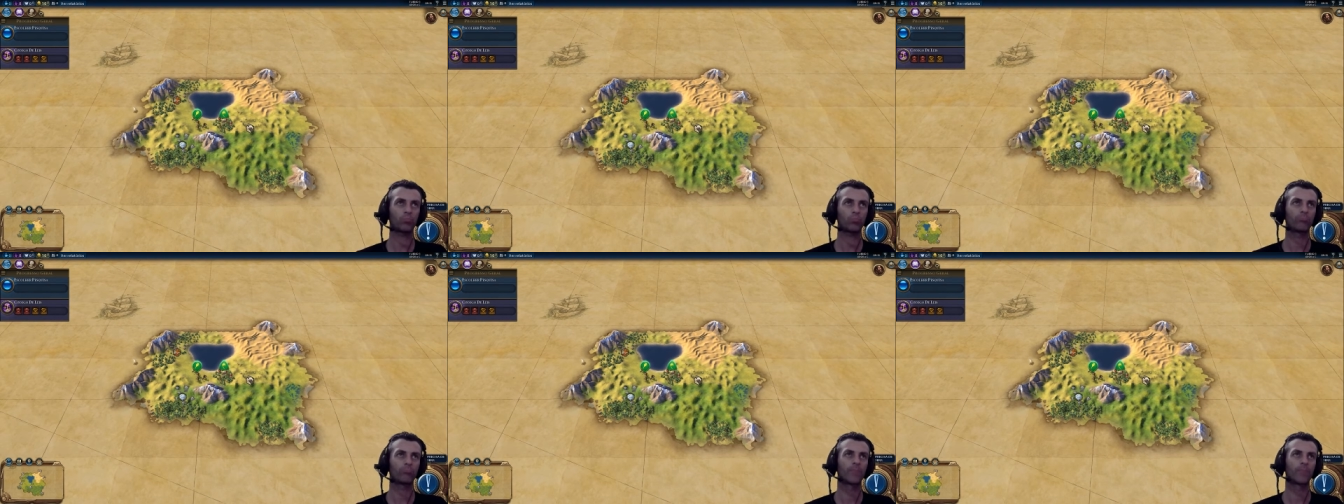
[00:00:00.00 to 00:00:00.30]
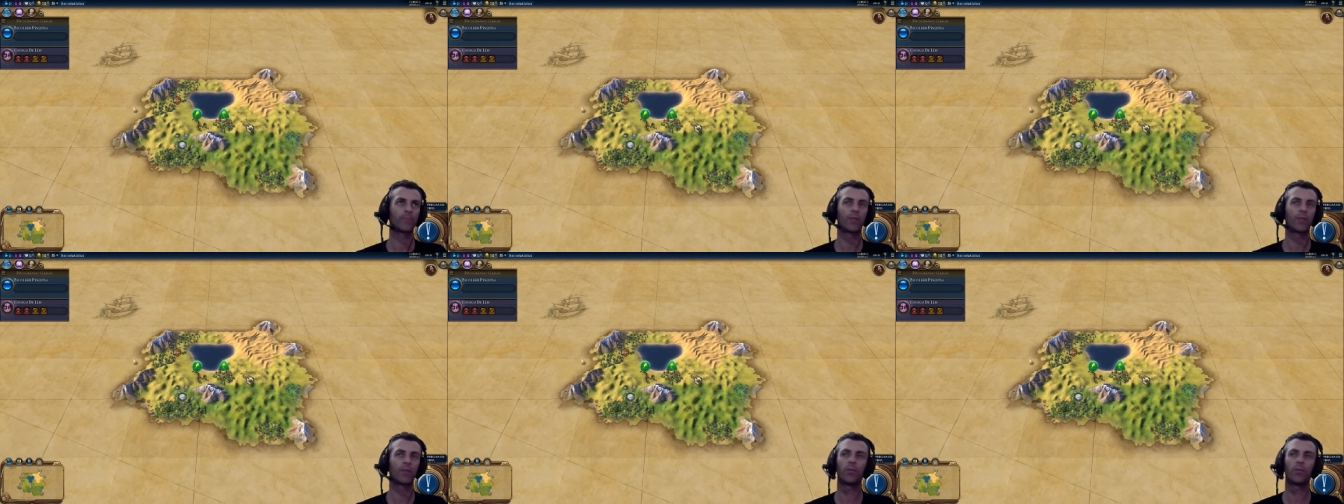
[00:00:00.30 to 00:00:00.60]

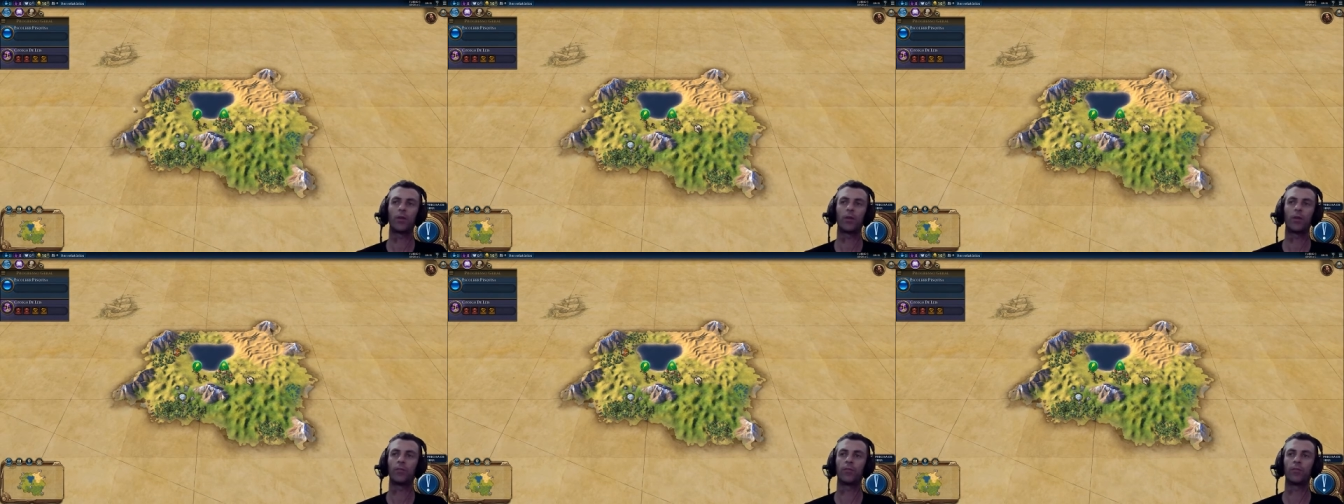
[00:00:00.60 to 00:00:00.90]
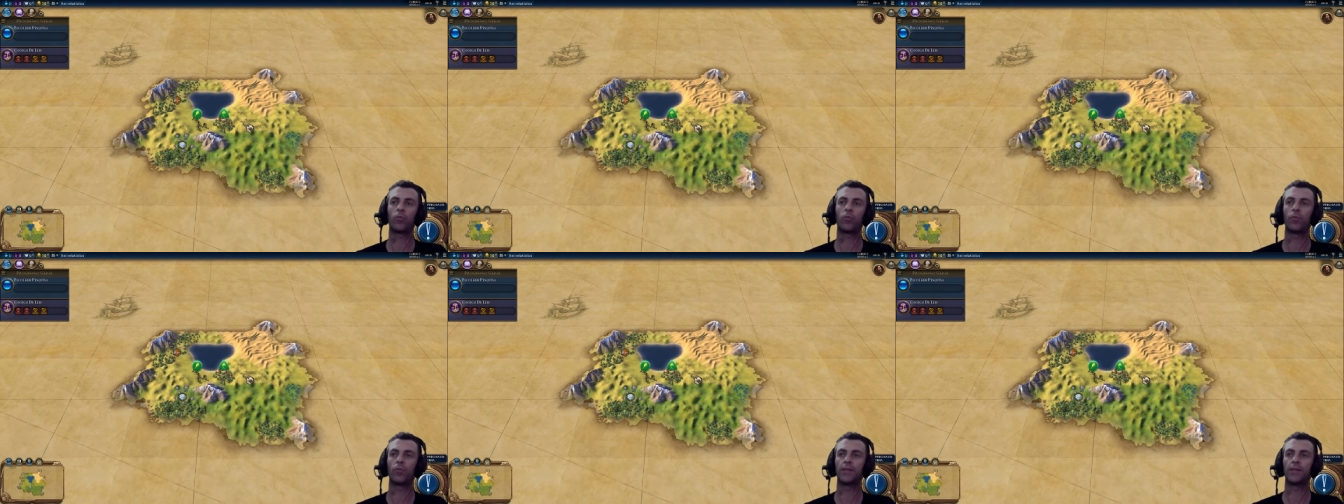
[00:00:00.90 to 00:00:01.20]
Então vamos lá,
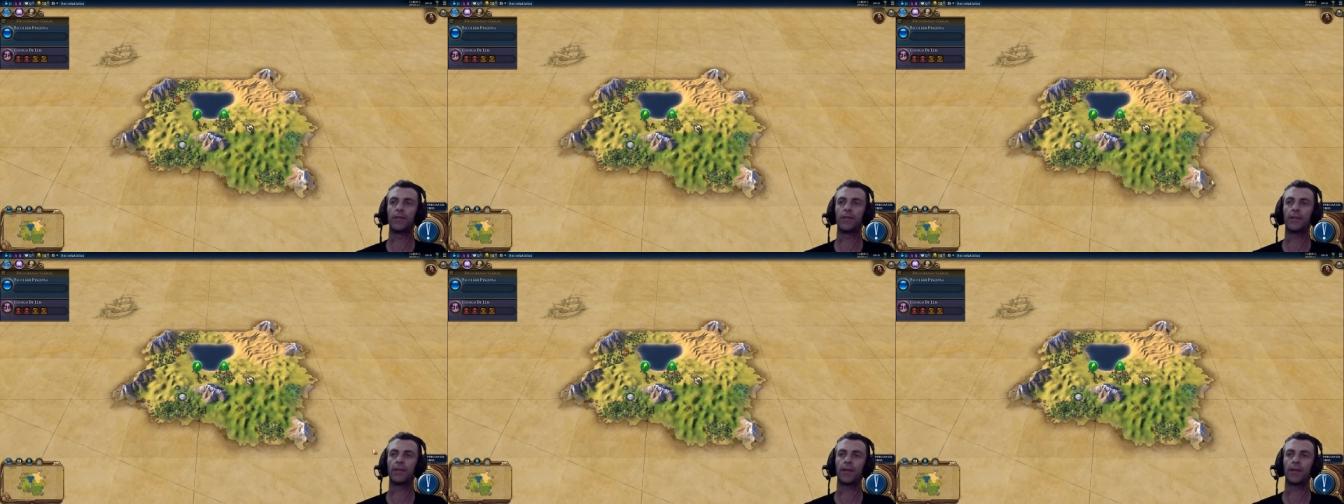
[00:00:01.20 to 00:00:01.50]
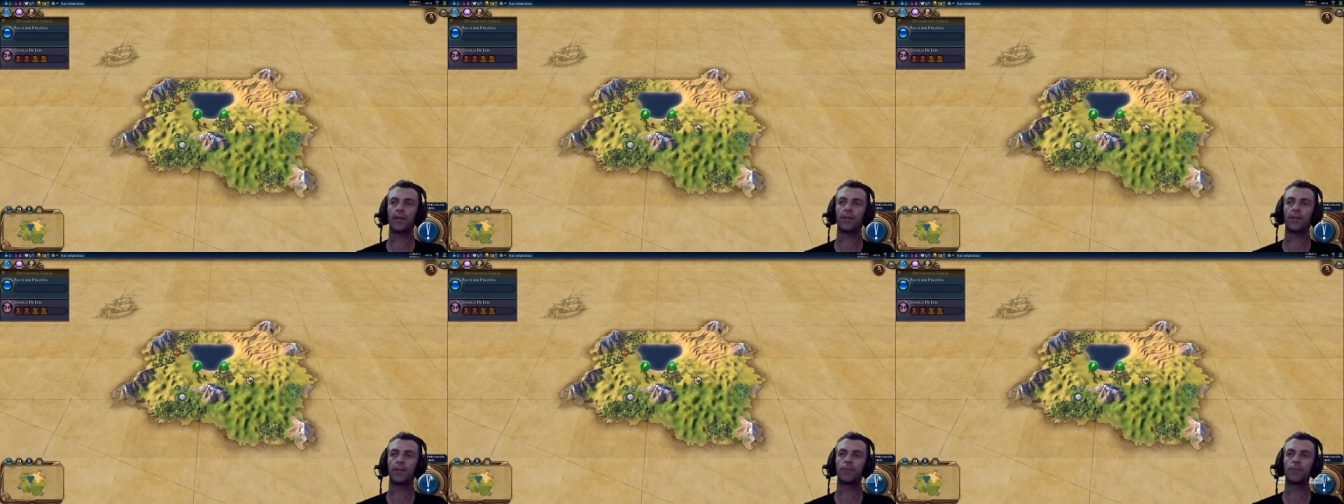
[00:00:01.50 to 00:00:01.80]
vamos começar
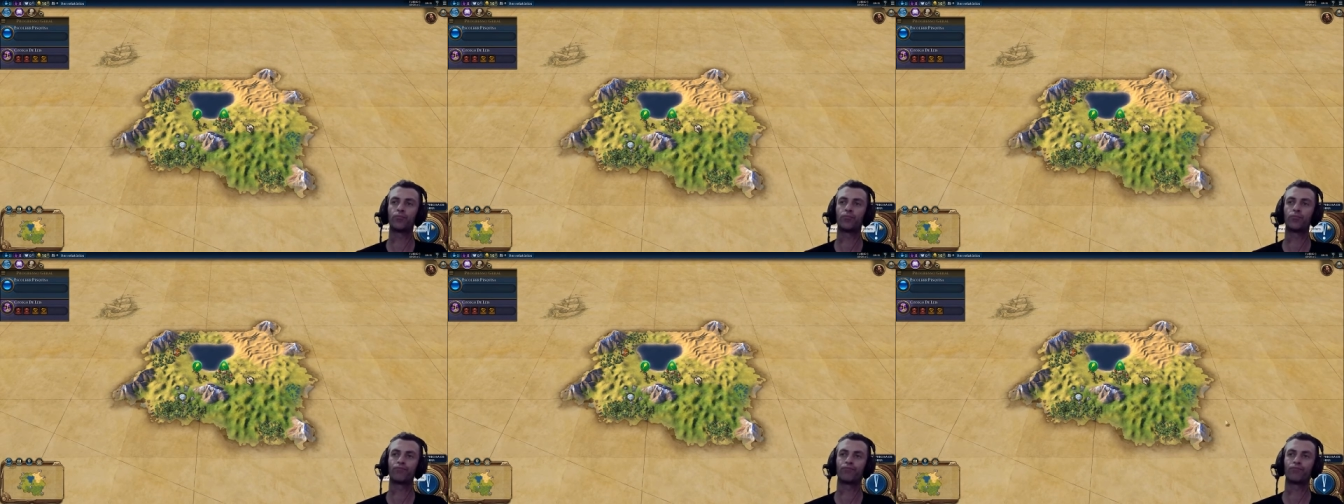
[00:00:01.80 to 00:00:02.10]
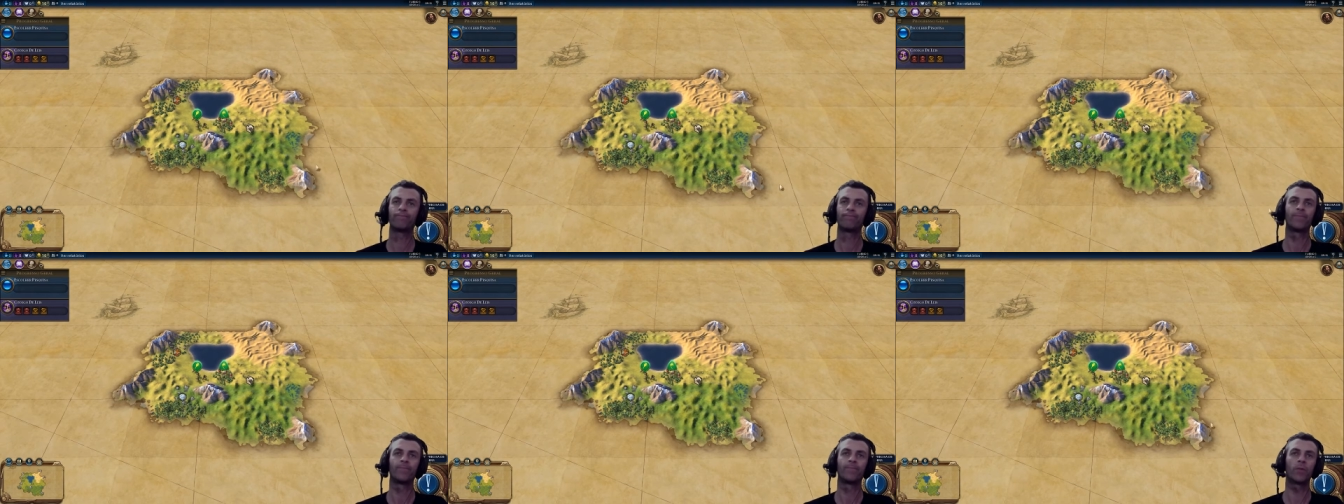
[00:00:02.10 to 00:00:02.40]
aqui.
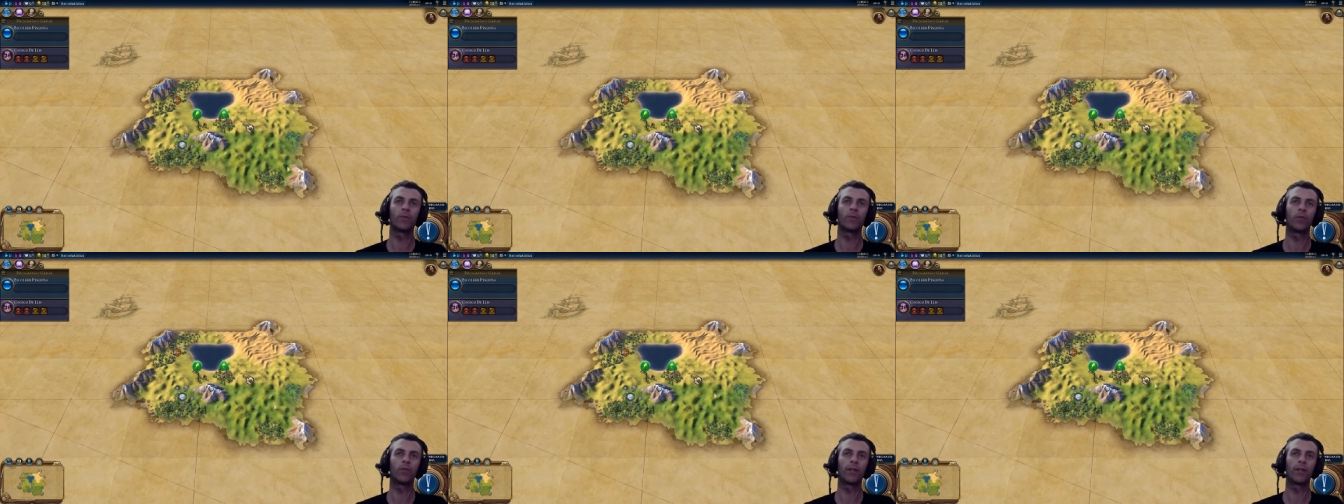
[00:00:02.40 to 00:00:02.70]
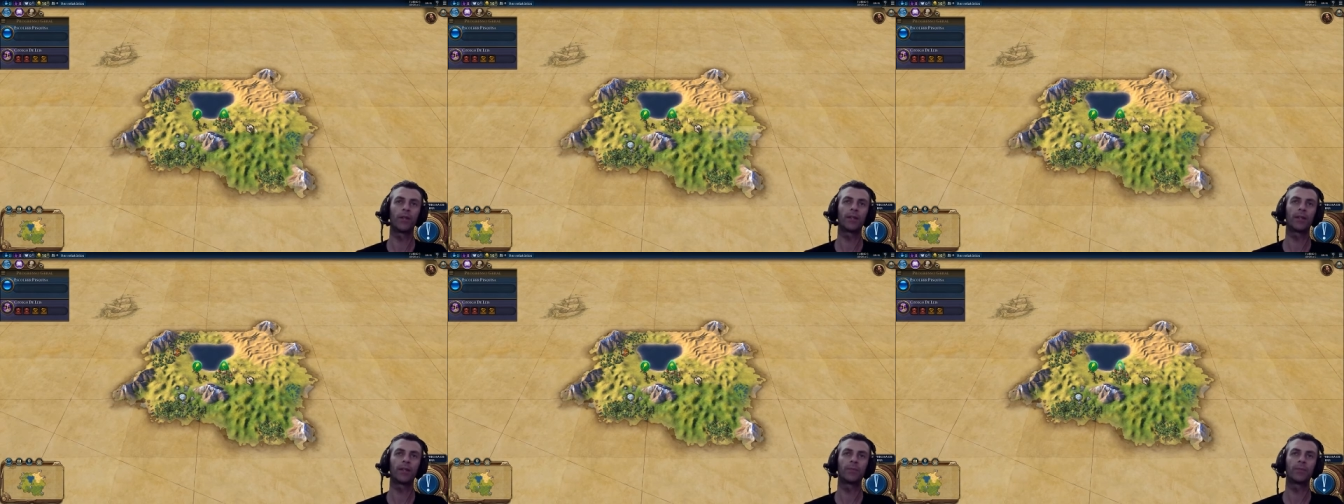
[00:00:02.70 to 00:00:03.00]

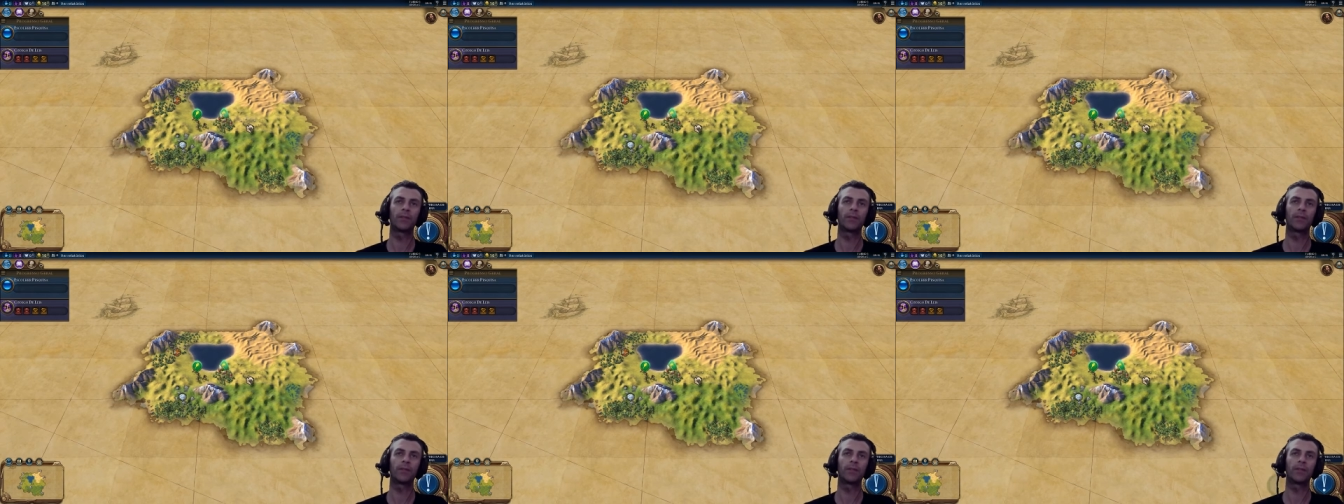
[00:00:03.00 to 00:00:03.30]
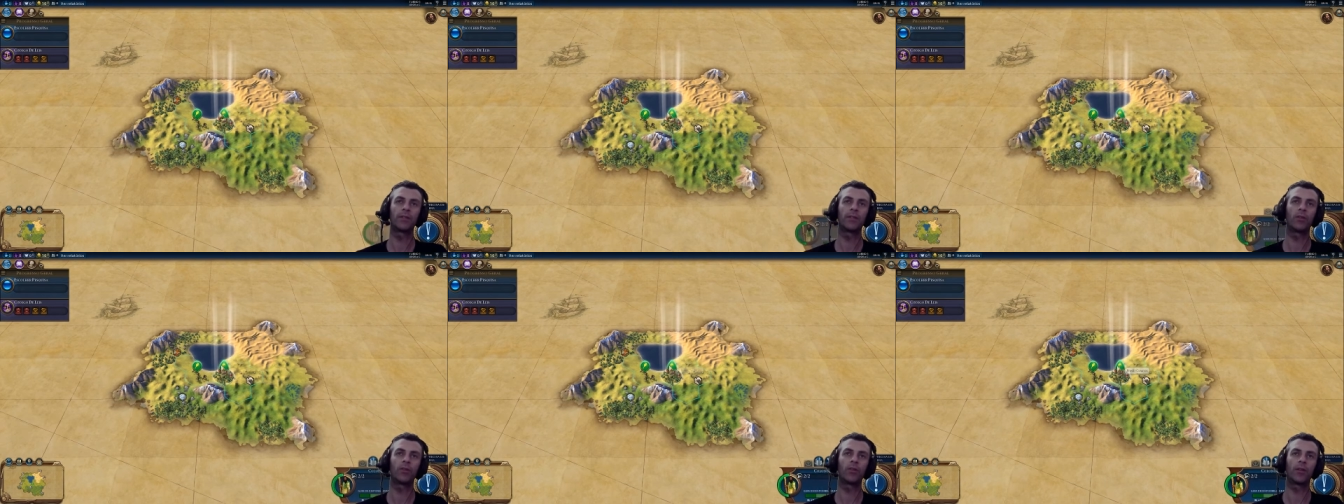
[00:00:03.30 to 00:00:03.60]
Unidades precisa
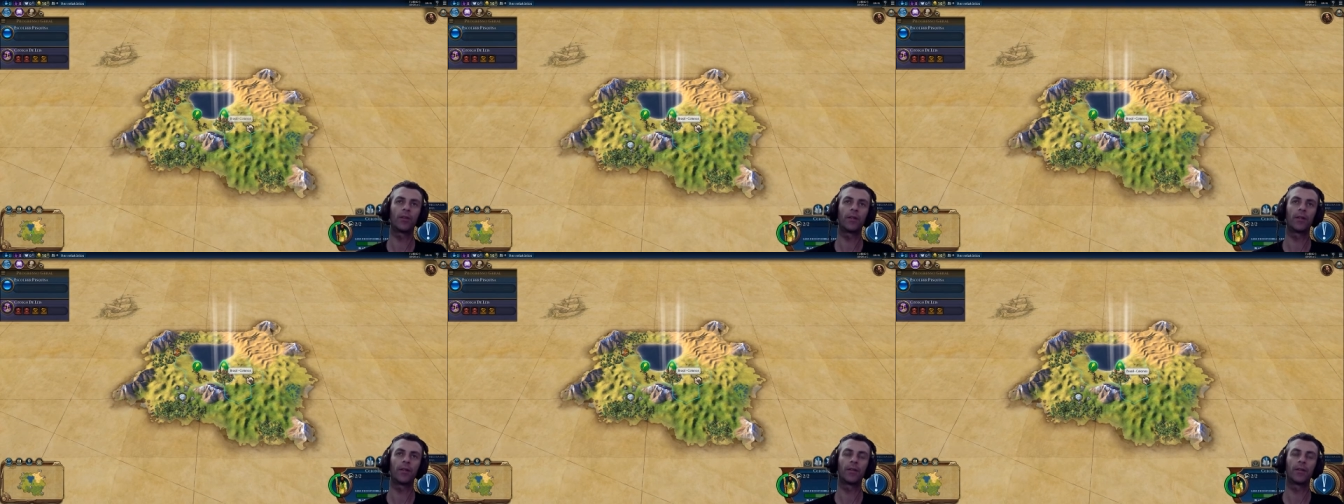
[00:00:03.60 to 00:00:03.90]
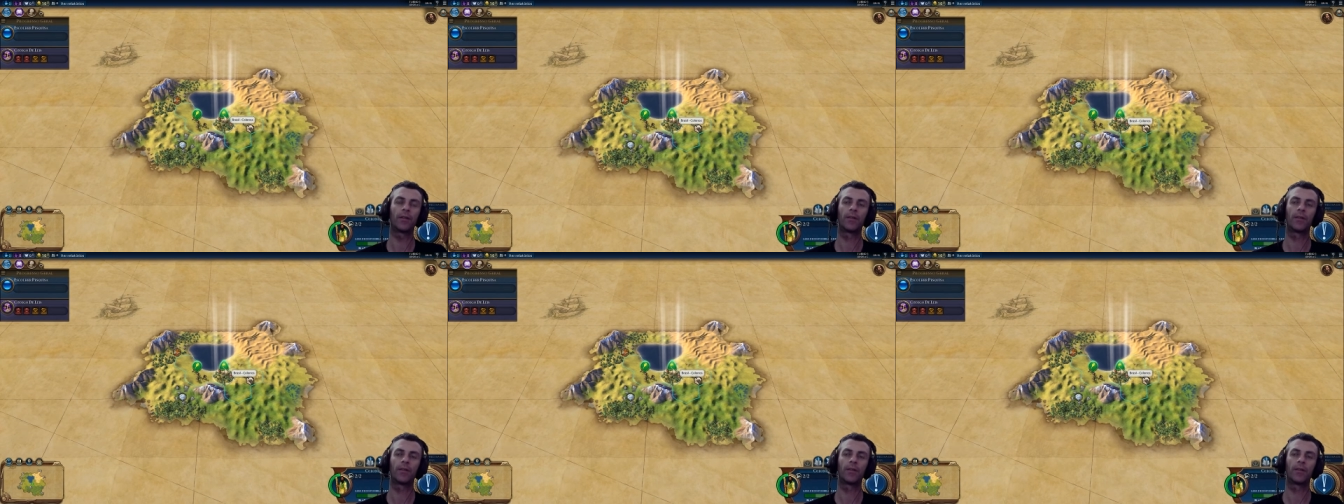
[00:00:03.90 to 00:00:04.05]
de ordem.